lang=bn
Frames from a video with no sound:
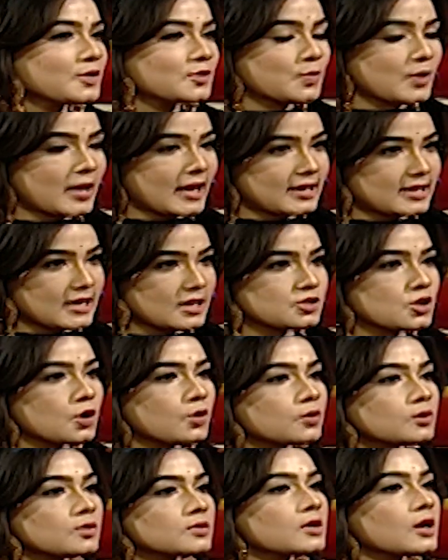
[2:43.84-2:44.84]
তো এটাই
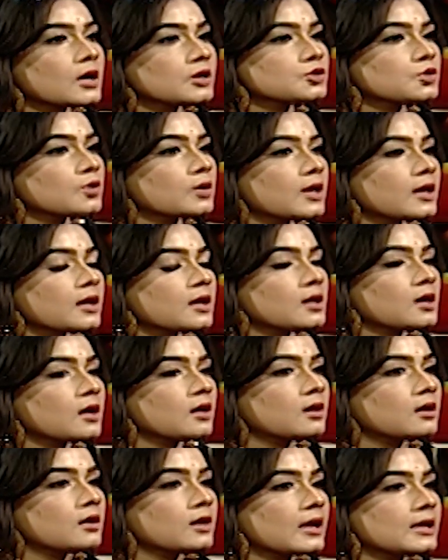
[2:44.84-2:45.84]
যখন আসলে
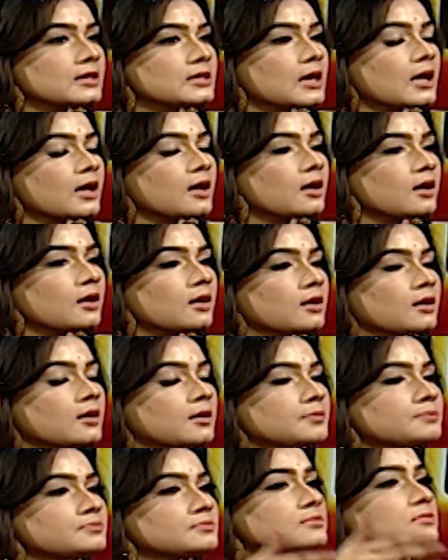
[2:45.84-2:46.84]
এটা
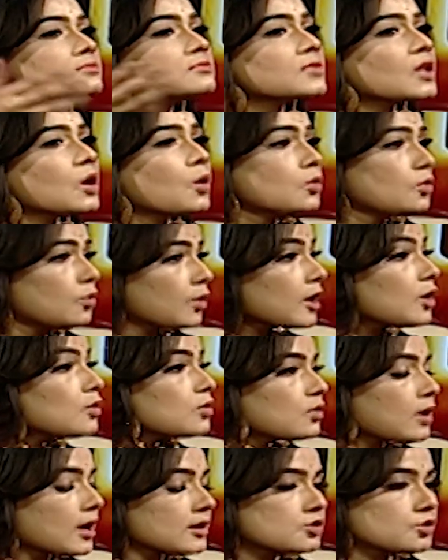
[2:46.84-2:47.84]
অন্য
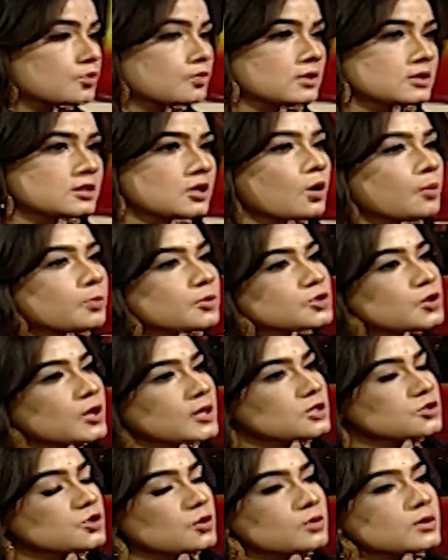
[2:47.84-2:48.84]
কেউ কাজ করেছে
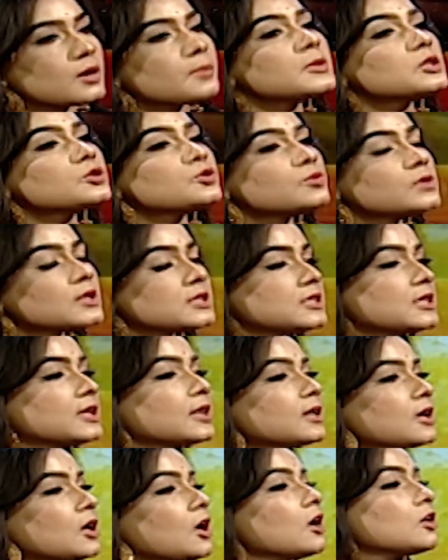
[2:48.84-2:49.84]
অবশ্যই এটা যখন আমি
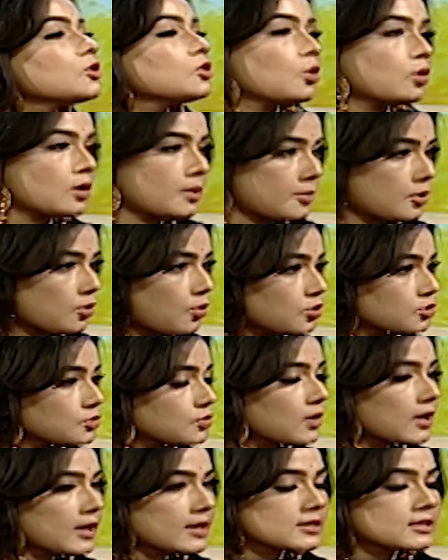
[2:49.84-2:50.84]
শুনেছি তখন আমার
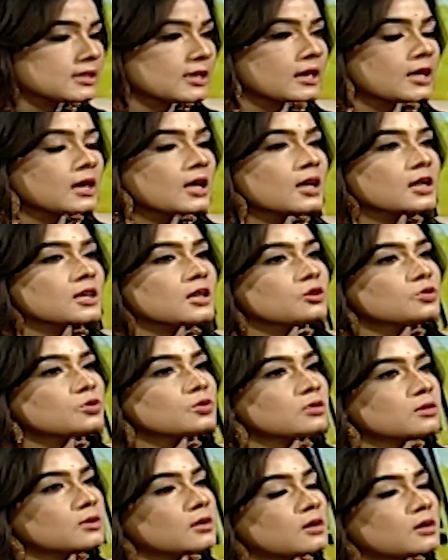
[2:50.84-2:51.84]
কষ্ট লেগেছে
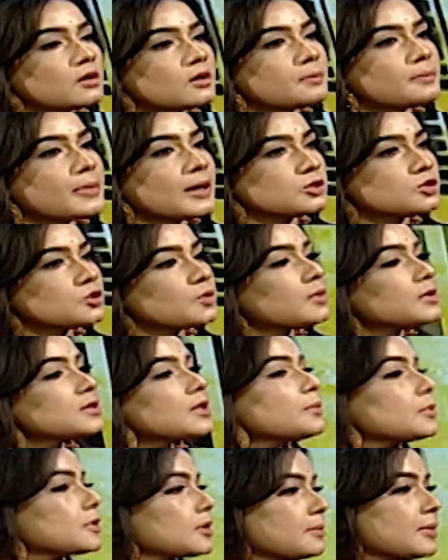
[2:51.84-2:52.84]
কিন্তু
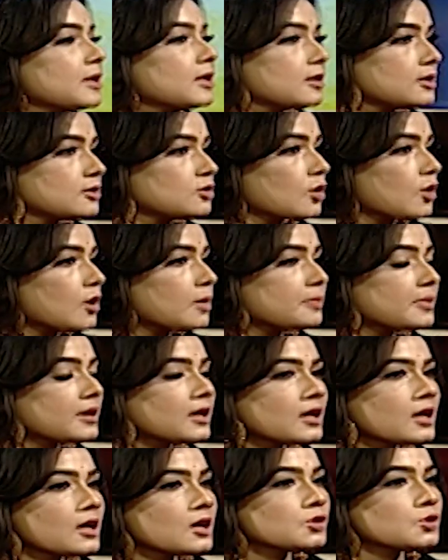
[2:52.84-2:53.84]
বাস্তবতা আমাদের মেনে নিতে হবে
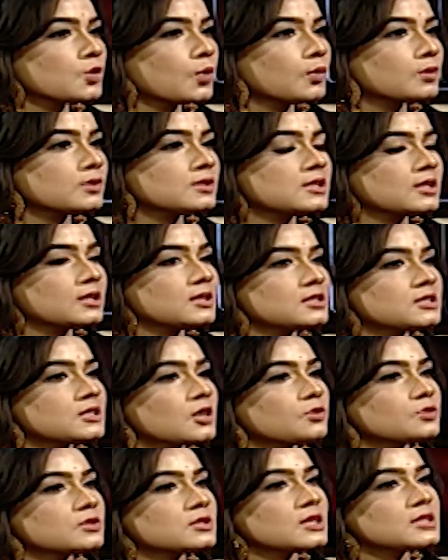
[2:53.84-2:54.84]
তো
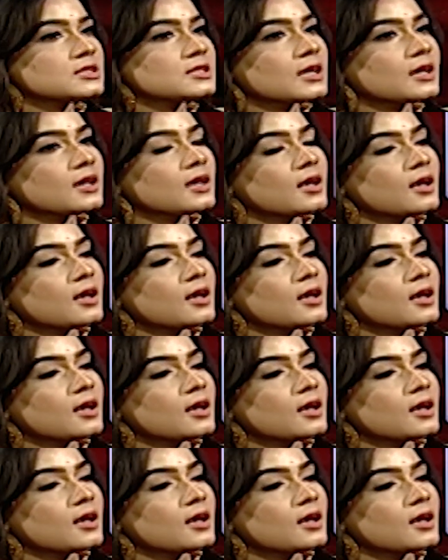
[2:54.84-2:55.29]
জিনিসটা হচ্ছে যে